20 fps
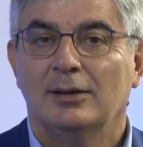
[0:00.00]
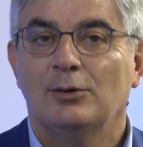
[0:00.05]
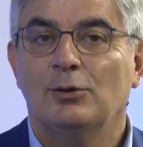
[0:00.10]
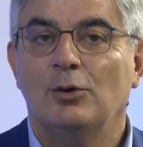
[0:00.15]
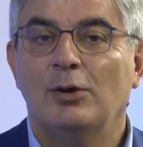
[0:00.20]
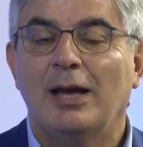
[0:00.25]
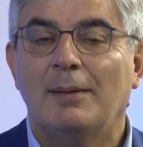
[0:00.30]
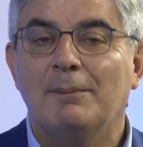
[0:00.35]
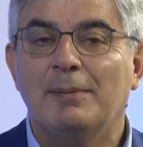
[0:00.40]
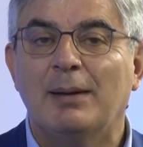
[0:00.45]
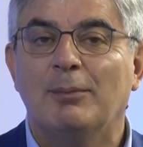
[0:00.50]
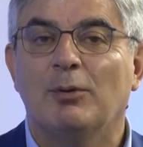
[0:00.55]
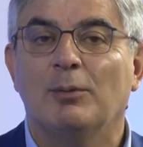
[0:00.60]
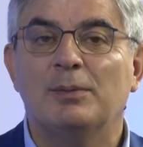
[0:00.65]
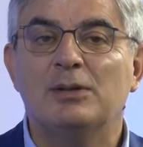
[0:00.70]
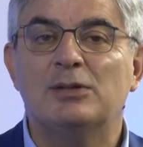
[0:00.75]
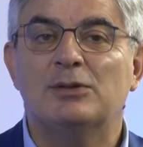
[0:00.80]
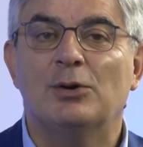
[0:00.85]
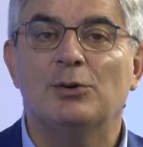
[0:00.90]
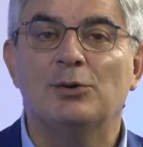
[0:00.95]
noi abbiamo
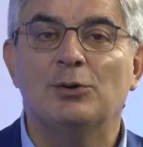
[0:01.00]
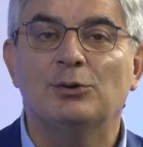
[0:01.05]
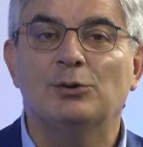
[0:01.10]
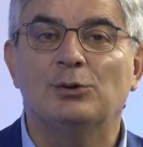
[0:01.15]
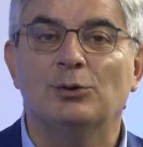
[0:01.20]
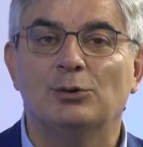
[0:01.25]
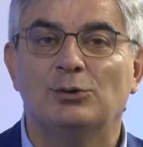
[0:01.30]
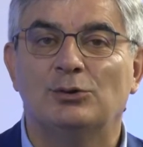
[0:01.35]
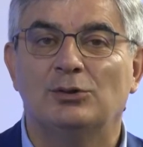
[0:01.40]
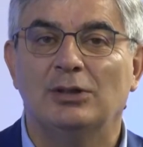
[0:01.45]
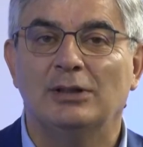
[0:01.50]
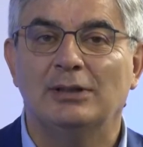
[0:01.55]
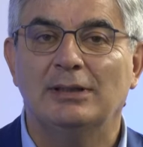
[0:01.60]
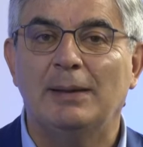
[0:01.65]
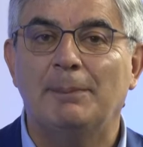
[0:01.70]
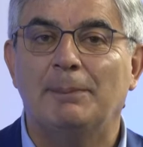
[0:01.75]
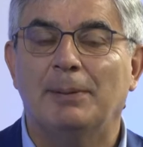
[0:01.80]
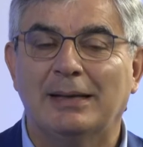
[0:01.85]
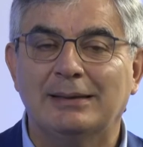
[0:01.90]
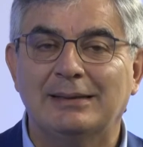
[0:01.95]
bisogno tutti
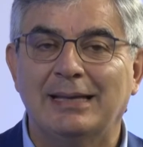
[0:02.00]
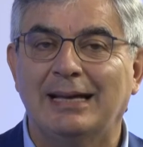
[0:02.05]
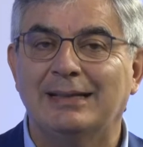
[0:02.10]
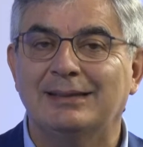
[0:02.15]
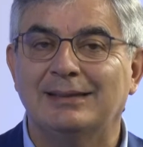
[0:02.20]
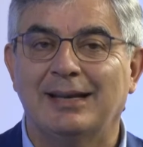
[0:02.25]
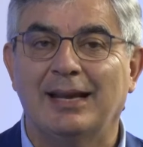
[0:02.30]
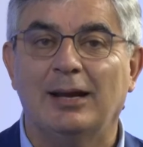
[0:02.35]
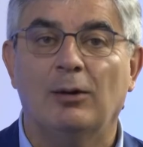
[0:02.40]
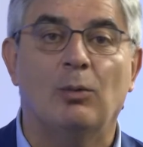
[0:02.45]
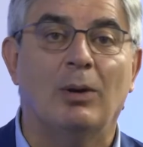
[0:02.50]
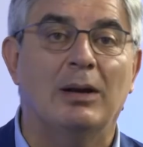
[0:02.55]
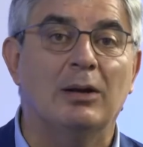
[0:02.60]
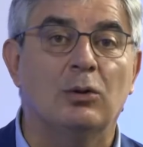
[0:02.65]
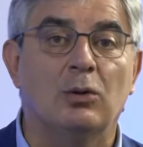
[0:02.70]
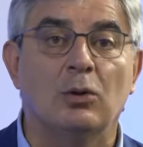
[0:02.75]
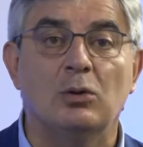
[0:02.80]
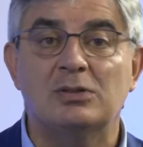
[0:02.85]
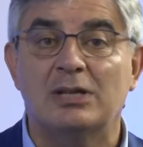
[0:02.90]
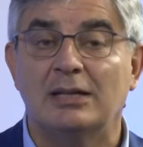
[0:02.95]
di pretendere
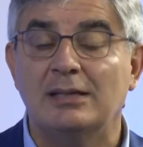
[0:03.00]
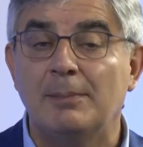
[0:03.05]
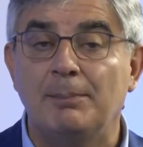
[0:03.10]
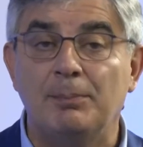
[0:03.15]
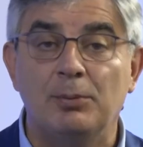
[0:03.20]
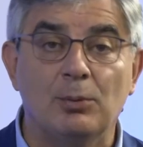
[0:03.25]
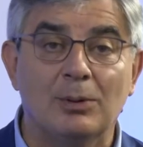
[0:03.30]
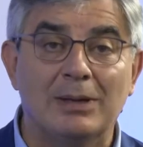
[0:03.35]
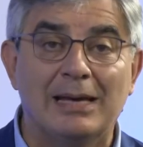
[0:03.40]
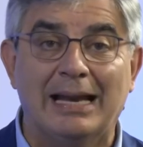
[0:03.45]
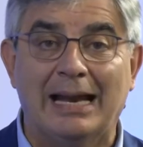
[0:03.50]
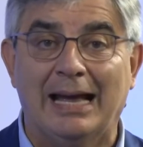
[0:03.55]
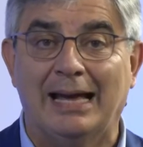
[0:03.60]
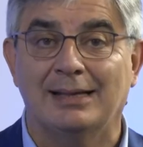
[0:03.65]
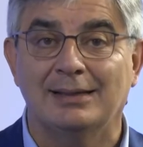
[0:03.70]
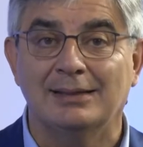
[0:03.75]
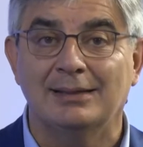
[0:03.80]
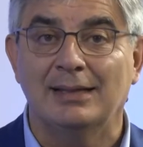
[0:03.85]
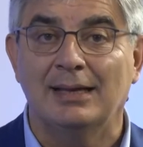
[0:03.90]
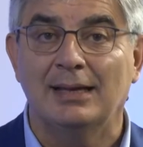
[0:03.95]
qualcosa di più
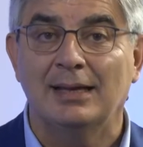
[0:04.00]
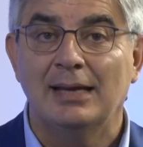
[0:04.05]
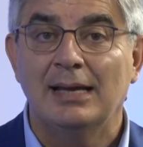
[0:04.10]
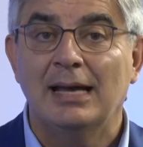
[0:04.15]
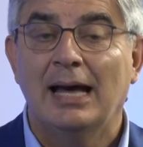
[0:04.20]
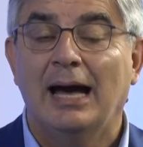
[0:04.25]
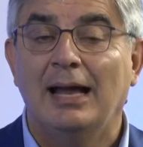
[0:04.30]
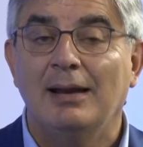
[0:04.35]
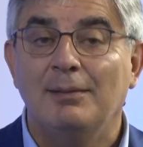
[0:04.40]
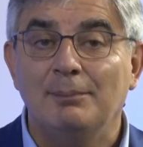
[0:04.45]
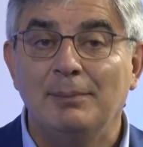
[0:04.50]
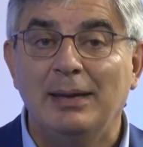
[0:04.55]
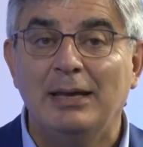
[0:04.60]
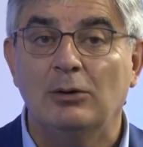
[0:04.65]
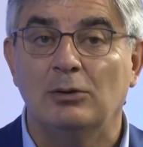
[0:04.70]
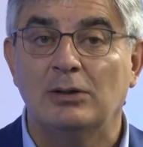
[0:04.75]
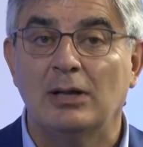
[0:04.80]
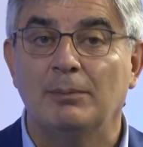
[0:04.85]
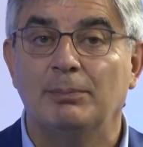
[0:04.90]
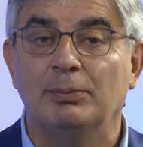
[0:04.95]
grande,
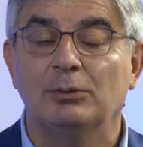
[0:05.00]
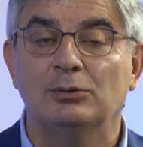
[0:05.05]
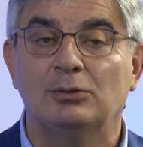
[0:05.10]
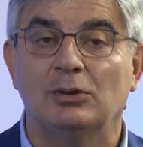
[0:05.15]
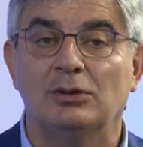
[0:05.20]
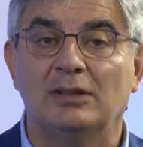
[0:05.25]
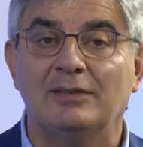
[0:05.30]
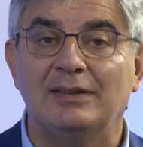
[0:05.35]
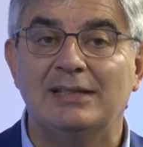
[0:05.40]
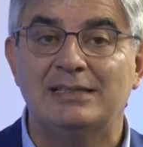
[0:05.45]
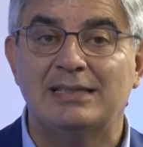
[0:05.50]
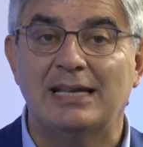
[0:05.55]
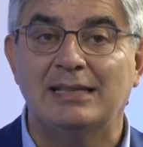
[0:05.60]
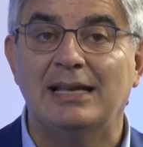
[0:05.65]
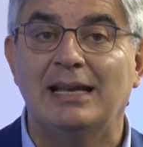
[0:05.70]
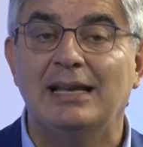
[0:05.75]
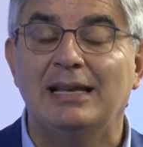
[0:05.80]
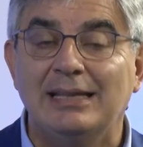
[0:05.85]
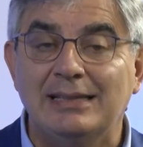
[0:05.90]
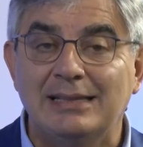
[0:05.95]
almeno dal punto di vista
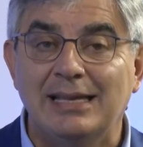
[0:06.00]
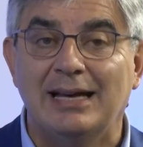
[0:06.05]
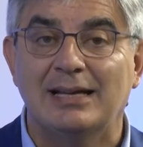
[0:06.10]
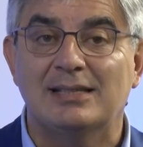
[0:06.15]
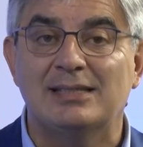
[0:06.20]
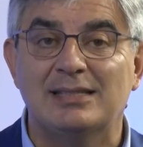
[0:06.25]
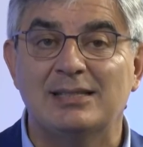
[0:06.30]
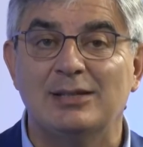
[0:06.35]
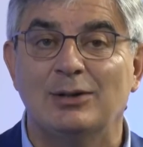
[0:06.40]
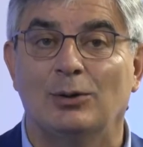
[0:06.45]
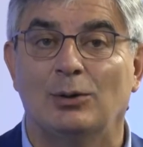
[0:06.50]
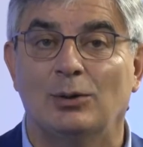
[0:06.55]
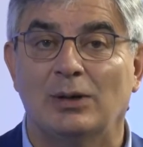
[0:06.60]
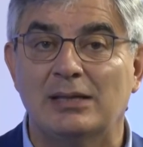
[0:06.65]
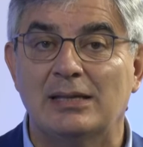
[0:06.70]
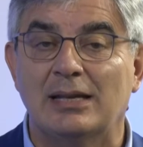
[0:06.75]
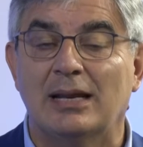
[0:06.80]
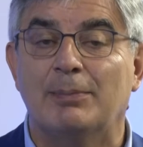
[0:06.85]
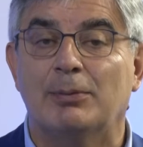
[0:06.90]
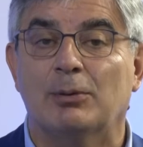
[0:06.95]
dell'ideazione,
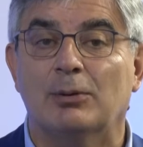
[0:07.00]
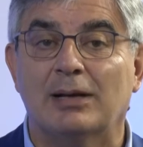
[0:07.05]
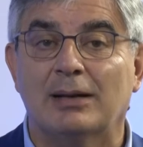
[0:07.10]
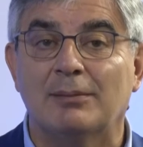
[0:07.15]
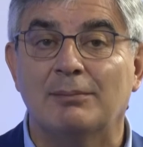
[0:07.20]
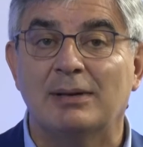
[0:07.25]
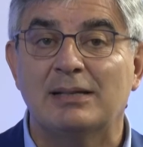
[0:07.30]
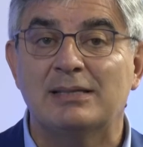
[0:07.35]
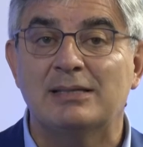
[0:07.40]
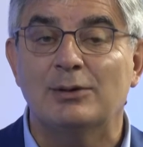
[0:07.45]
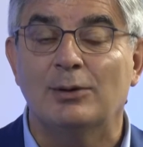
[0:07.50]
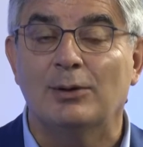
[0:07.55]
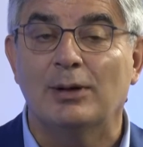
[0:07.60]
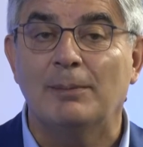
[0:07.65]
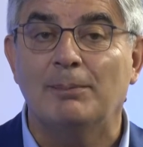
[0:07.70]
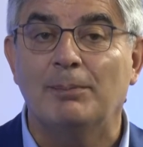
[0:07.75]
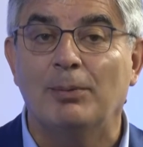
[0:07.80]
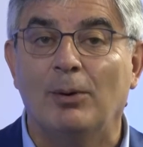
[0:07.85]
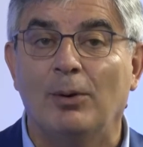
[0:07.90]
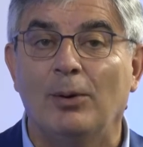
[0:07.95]
della
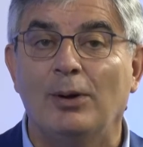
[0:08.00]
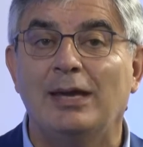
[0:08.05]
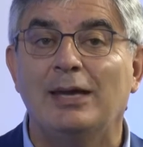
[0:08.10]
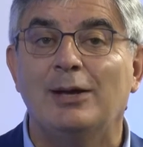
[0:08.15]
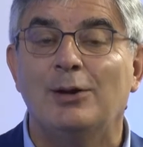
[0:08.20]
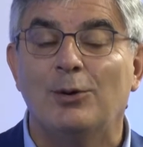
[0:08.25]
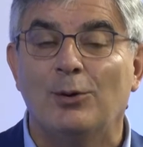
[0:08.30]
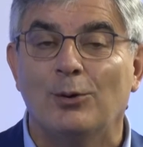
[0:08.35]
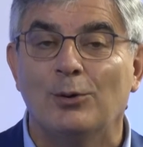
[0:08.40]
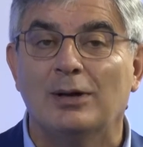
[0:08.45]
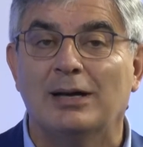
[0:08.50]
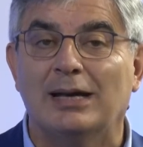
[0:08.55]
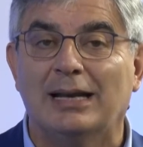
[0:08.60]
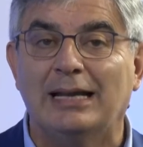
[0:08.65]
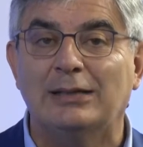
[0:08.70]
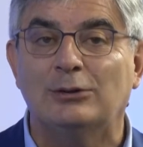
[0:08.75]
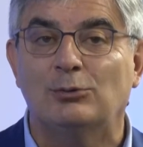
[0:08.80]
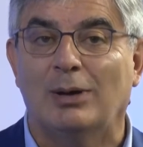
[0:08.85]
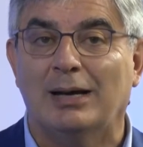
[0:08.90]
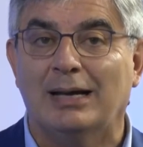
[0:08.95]
programmazione, poi in
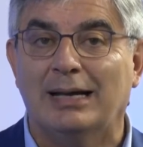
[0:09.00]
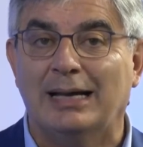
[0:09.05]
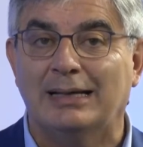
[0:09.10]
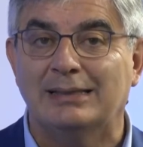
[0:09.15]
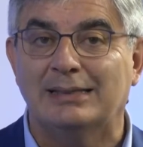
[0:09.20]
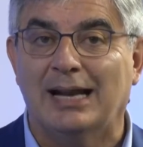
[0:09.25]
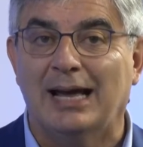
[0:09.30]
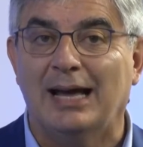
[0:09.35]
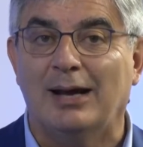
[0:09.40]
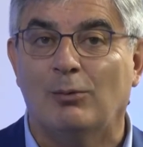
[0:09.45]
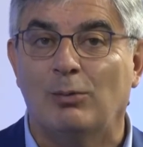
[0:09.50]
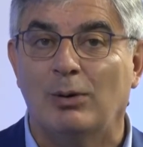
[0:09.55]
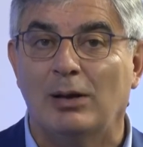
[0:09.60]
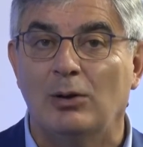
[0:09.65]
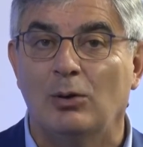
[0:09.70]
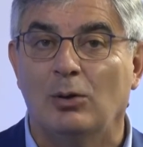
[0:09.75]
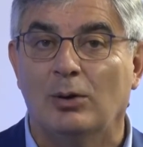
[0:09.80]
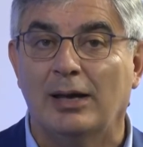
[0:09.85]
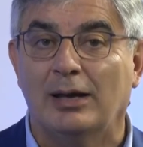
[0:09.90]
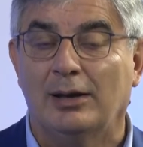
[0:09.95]
concreto accadrà
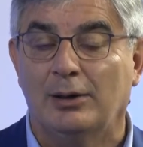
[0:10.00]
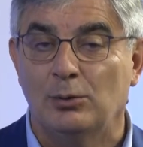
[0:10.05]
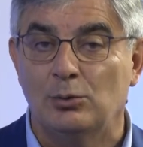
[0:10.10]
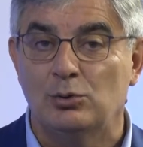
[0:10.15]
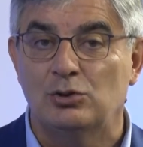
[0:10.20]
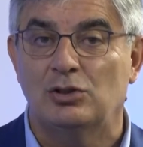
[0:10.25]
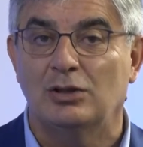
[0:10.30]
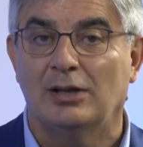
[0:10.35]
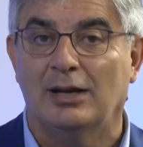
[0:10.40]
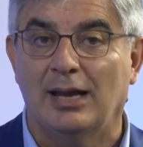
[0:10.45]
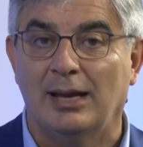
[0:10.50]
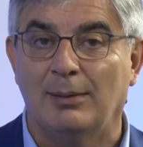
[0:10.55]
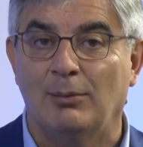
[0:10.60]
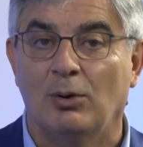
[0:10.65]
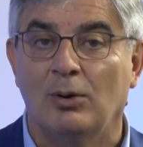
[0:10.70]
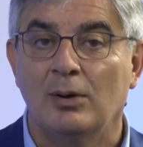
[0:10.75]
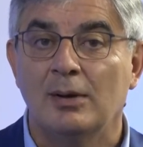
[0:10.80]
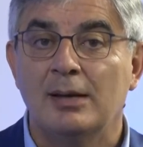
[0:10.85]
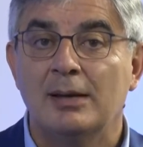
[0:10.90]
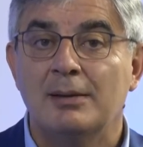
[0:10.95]
quello che riusciremo.